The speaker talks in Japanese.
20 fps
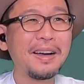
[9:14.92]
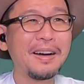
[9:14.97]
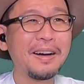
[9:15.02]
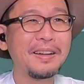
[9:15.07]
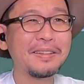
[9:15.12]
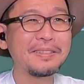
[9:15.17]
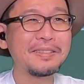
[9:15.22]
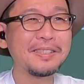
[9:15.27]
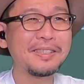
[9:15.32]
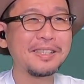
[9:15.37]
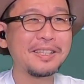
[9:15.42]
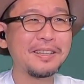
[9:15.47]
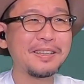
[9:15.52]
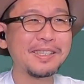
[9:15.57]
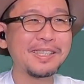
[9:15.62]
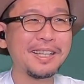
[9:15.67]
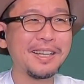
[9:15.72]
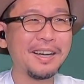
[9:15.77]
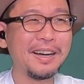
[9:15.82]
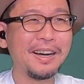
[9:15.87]
軽い
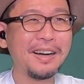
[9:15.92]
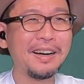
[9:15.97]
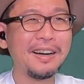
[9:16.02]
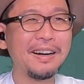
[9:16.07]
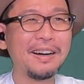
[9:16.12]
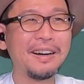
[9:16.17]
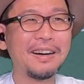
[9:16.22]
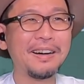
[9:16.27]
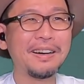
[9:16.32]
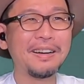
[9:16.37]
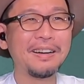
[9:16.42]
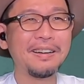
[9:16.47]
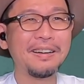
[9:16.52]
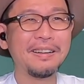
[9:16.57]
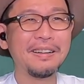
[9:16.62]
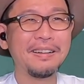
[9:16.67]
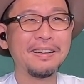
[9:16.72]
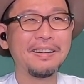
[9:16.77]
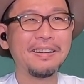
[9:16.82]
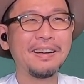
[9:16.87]
じゃさん。
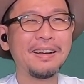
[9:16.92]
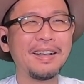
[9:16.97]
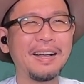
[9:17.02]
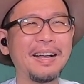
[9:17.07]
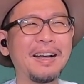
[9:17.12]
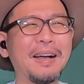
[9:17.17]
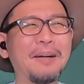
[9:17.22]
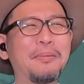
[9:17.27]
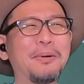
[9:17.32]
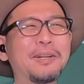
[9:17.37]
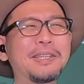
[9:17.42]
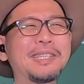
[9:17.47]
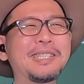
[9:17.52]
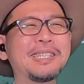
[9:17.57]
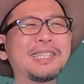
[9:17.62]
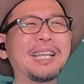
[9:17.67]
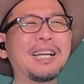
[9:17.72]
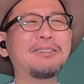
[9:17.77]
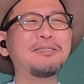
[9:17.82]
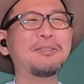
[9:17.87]
ああ、もう来
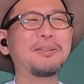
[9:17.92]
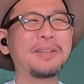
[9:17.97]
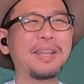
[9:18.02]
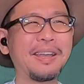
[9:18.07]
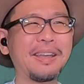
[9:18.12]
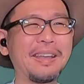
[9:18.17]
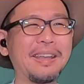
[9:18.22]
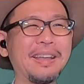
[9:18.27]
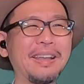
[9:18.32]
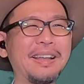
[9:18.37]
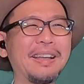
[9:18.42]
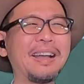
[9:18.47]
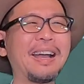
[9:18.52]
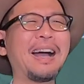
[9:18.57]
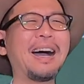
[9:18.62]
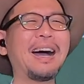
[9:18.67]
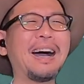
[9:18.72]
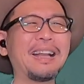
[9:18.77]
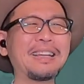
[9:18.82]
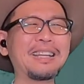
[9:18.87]
ちゃうのね。
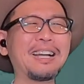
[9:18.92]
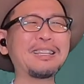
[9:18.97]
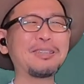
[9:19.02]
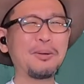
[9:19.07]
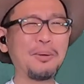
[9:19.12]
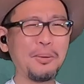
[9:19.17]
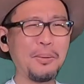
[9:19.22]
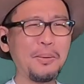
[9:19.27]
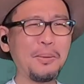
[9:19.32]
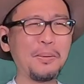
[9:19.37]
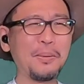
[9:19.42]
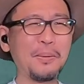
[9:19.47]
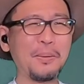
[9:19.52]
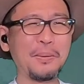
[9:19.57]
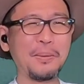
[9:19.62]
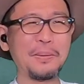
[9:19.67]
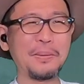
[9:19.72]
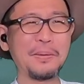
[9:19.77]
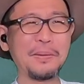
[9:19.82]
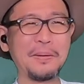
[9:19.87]
ああ、ありがと
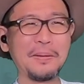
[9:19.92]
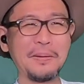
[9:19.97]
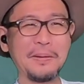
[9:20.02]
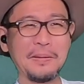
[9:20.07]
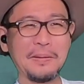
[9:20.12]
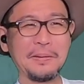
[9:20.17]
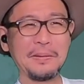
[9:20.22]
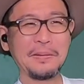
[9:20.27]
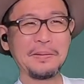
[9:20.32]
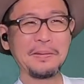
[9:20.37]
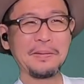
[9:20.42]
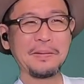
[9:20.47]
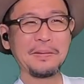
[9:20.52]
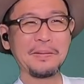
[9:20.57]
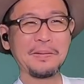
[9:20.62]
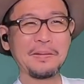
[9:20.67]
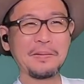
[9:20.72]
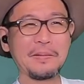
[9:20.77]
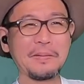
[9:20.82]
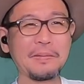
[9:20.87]
う。
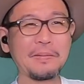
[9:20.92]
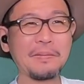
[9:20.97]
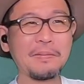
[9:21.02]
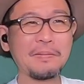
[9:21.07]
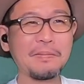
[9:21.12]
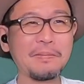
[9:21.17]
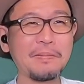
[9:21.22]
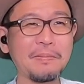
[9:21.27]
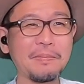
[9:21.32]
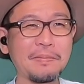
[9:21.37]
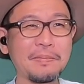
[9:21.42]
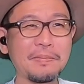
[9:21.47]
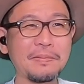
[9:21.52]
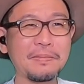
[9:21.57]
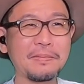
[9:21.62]
うん。